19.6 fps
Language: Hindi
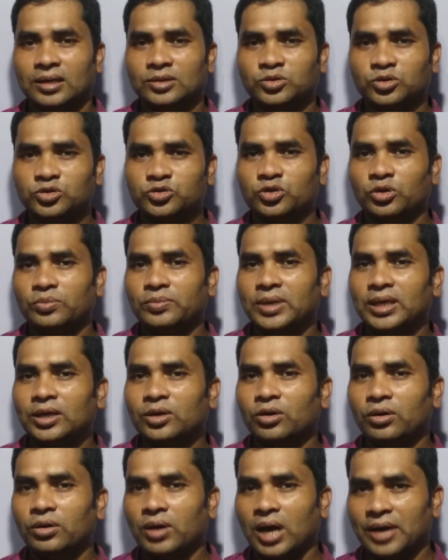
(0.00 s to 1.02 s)
दोस्तों मेरे
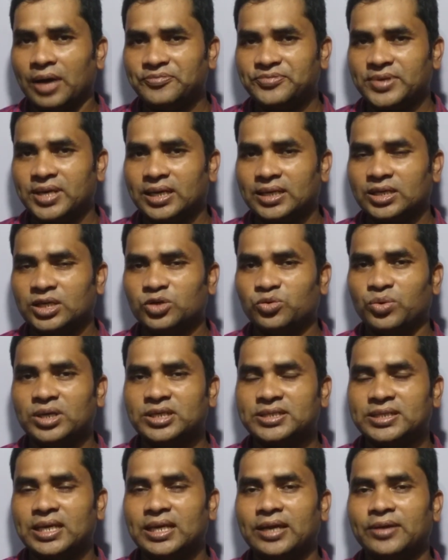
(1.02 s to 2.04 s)
को आपसे एक
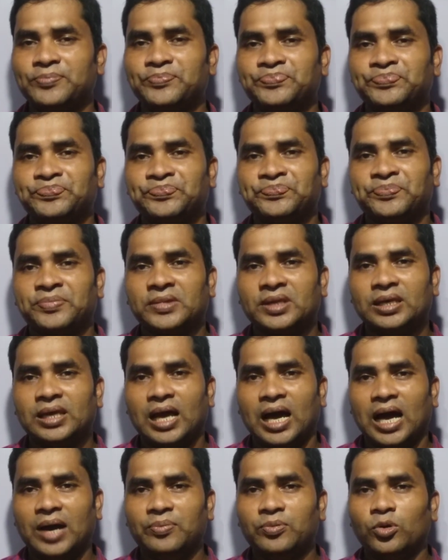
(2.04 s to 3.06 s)
रिक्वेस्ट है कि
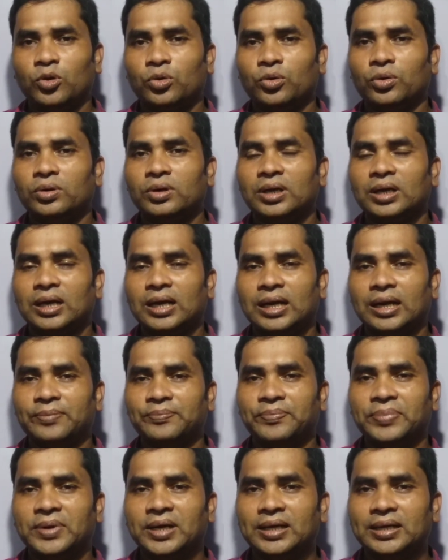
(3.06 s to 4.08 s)
आप लोग
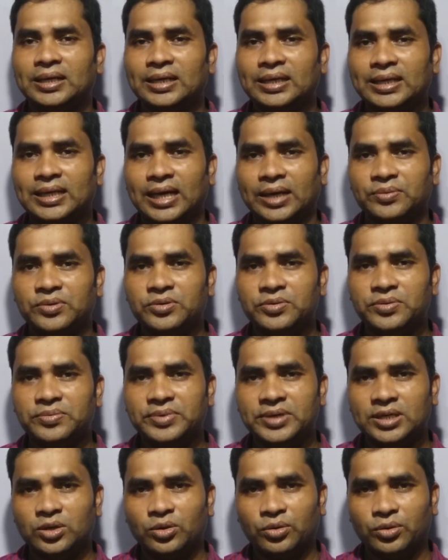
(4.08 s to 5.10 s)
कम्प्लीटली कभी भी
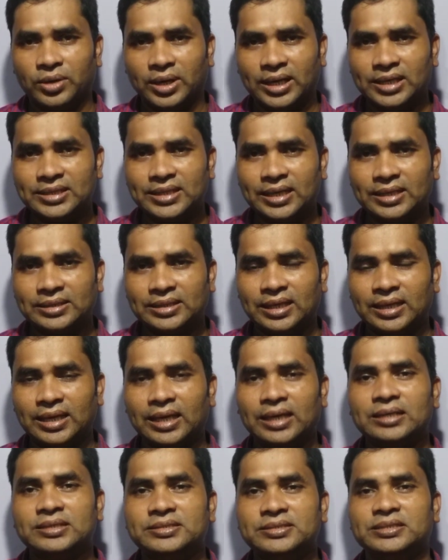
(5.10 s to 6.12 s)
वीडियो को नहीं देखते
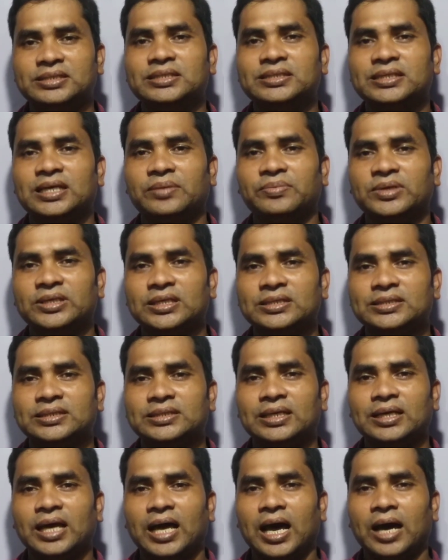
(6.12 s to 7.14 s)
हैं जिसके वजह
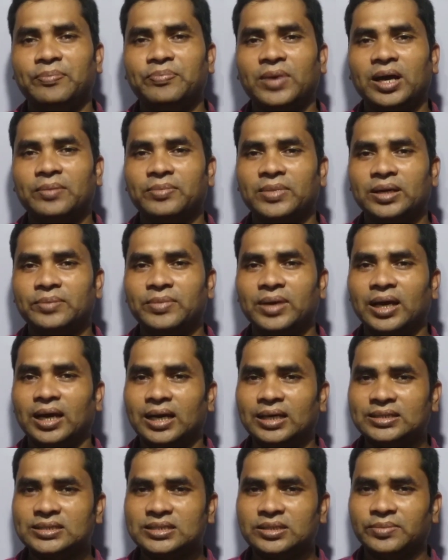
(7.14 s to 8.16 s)
से आपका मन में
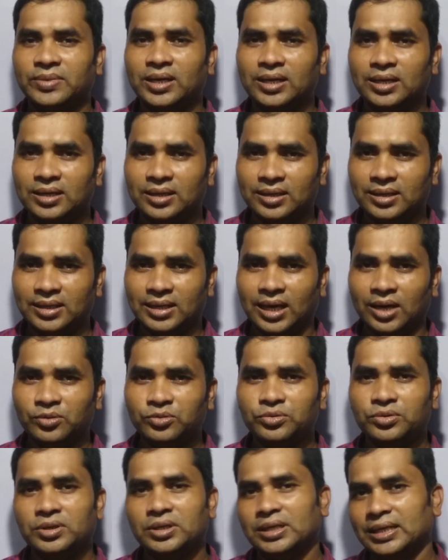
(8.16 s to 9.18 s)
हर समय
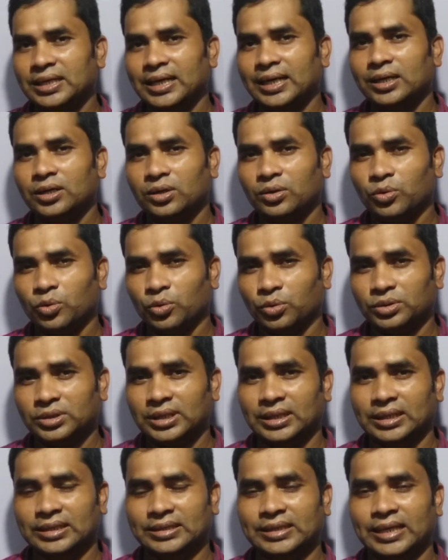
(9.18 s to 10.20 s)
डाउट क्रिएट
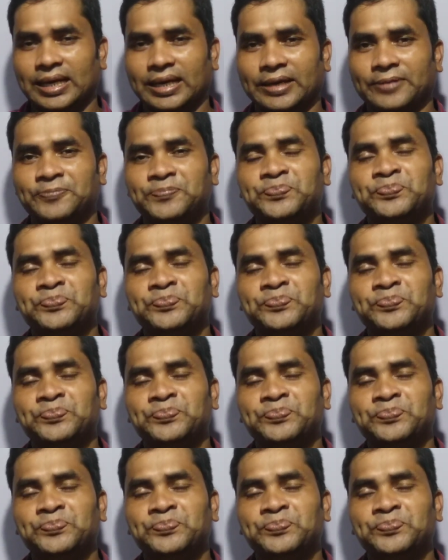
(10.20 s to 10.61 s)
होते रहता है